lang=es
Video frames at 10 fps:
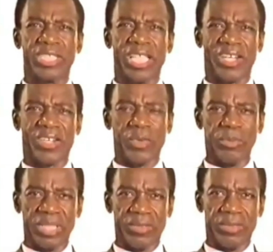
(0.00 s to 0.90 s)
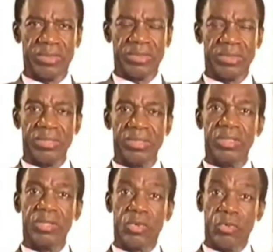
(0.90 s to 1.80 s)
Y aparte de eso,
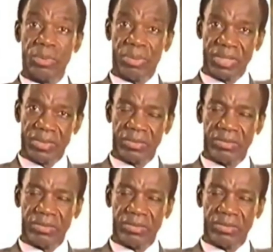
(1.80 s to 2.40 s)
César, yo me